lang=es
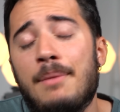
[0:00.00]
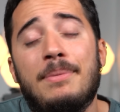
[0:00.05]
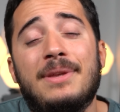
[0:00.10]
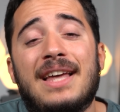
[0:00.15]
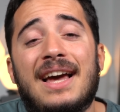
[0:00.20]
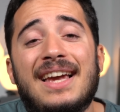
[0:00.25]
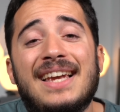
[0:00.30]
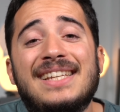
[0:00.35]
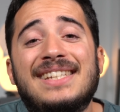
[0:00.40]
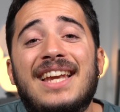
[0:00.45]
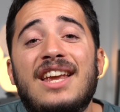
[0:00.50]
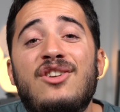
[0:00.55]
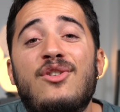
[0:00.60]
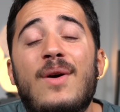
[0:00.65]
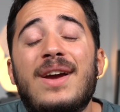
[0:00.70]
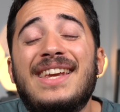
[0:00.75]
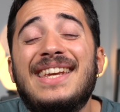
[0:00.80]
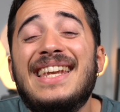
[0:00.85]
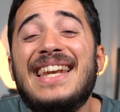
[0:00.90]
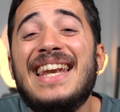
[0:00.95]
rápida es que no
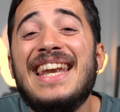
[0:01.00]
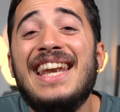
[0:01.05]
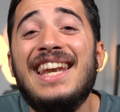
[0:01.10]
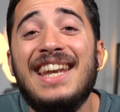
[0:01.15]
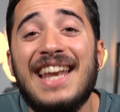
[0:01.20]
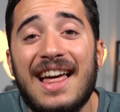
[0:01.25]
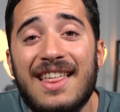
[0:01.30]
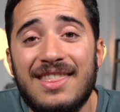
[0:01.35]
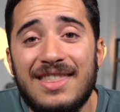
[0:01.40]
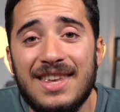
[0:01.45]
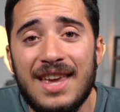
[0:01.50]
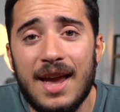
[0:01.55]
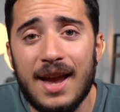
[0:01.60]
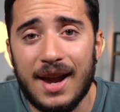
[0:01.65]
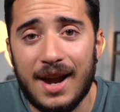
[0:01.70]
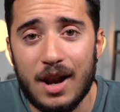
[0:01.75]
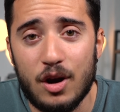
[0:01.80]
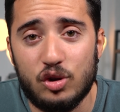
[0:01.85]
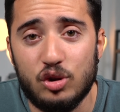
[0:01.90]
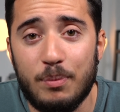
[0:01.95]
hay nadie
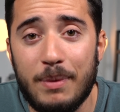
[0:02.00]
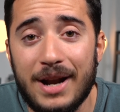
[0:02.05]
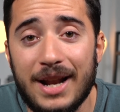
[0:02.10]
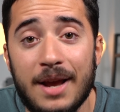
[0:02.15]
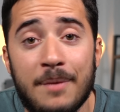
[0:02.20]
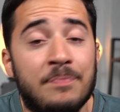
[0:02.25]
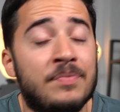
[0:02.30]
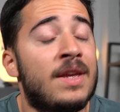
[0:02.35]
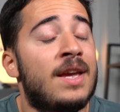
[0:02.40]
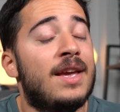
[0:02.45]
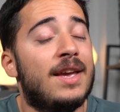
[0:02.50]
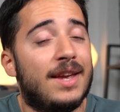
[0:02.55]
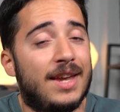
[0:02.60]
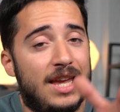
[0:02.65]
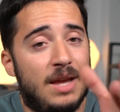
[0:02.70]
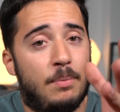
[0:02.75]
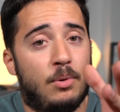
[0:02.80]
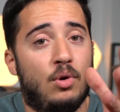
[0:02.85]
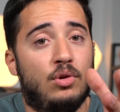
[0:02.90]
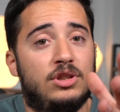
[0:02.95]
que lo supere.
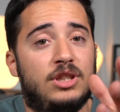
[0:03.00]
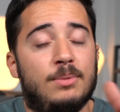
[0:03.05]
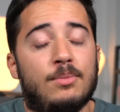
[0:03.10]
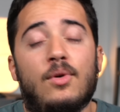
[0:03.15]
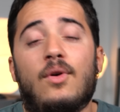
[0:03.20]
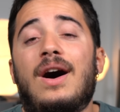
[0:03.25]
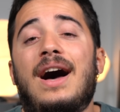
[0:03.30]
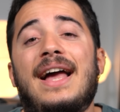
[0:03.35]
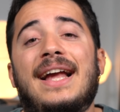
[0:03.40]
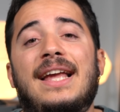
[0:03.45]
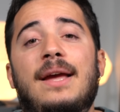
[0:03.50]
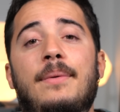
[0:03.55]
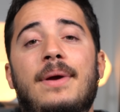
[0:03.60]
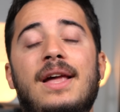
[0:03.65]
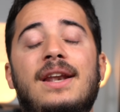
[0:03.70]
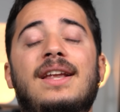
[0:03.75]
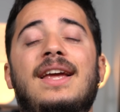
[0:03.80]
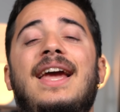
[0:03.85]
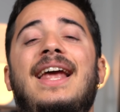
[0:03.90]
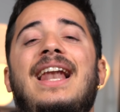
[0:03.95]
Y por último, hay que
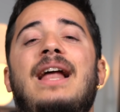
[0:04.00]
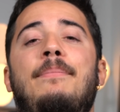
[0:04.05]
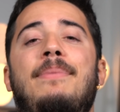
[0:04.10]
ver el